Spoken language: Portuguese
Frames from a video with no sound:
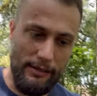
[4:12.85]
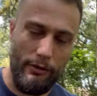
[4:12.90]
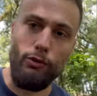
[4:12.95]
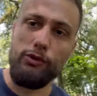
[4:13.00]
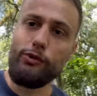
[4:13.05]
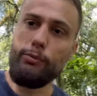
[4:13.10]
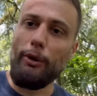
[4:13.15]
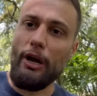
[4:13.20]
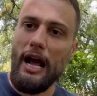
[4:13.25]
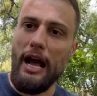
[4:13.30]
Os
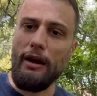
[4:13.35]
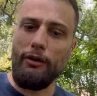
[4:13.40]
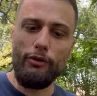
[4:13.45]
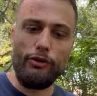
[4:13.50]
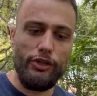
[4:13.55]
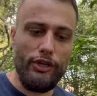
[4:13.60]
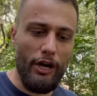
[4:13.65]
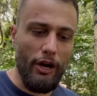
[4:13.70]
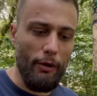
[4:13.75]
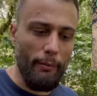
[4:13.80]
buracos
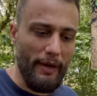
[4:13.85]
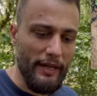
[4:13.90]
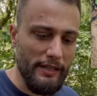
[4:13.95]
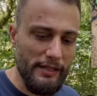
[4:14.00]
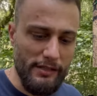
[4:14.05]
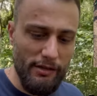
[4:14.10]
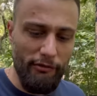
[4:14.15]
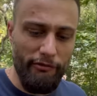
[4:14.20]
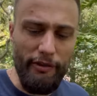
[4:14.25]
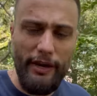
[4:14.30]
geralmente
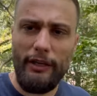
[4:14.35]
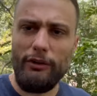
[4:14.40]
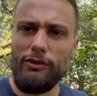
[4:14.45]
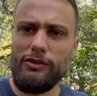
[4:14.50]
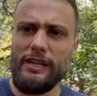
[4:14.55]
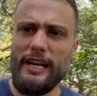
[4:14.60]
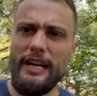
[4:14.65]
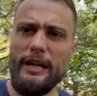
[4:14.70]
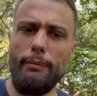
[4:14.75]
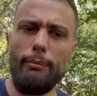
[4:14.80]
são feitos
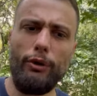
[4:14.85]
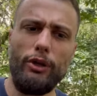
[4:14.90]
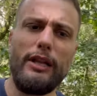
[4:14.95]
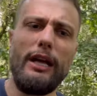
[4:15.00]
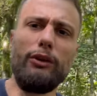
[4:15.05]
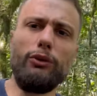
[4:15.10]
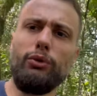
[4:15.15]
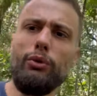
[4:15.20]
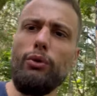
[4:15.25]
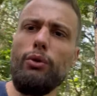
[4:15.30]
ali por
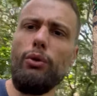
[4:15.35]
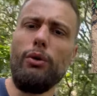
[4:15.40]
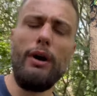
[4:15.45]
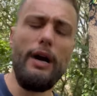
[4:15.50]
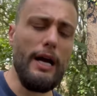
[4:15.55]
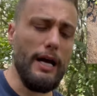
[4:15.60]
tatu, uh,